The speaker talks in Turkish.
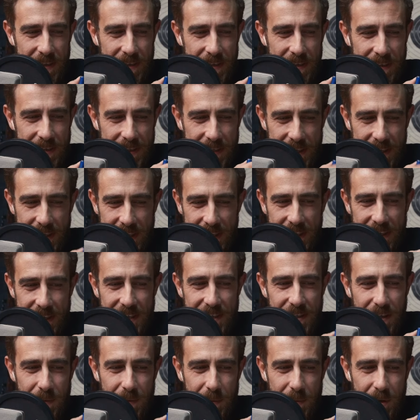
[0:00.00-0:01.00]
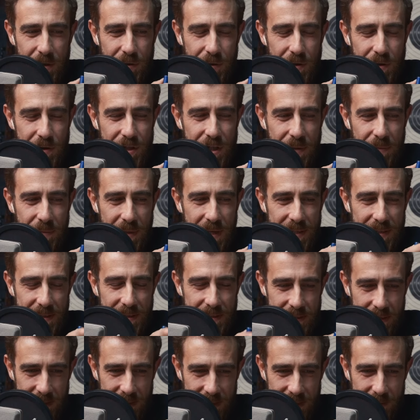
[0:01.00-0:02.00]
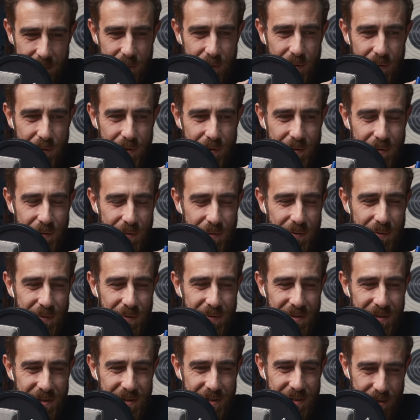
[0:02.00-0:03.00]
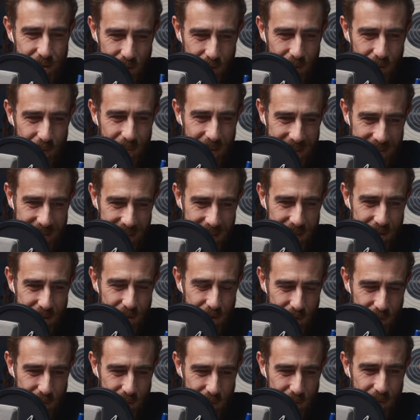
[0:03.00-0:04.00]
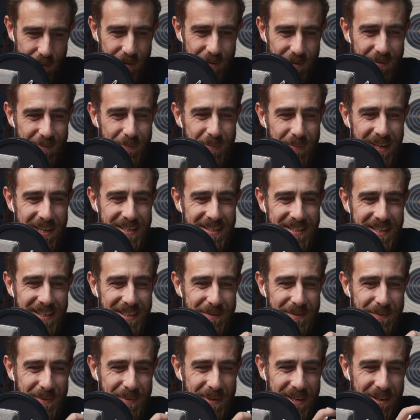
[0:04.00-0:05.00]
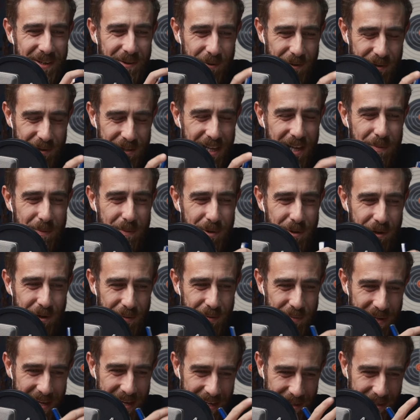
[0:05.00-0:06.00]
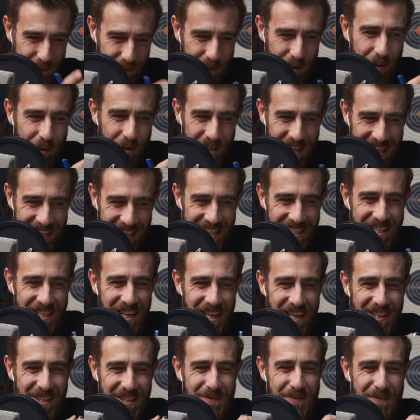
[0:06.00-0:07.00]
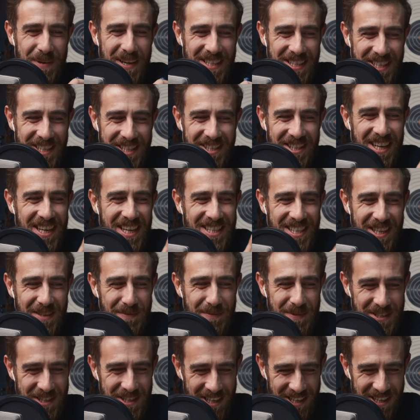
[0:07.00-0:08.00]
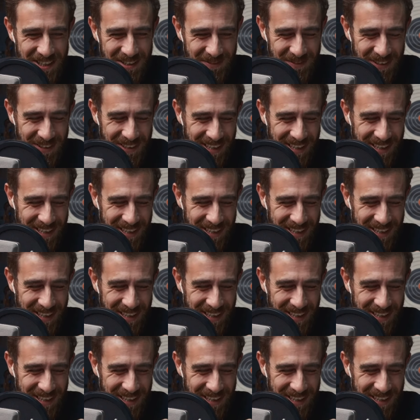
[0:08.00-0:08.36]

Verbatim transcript: e, İngiliz Amatör Cemiyeti'nde de bu evet. sohbet geçiyor bu benzetme. Oradan biliyorum yani onu onaylayacaktım ben. ben. İtiraz etmeyecektim. Hayır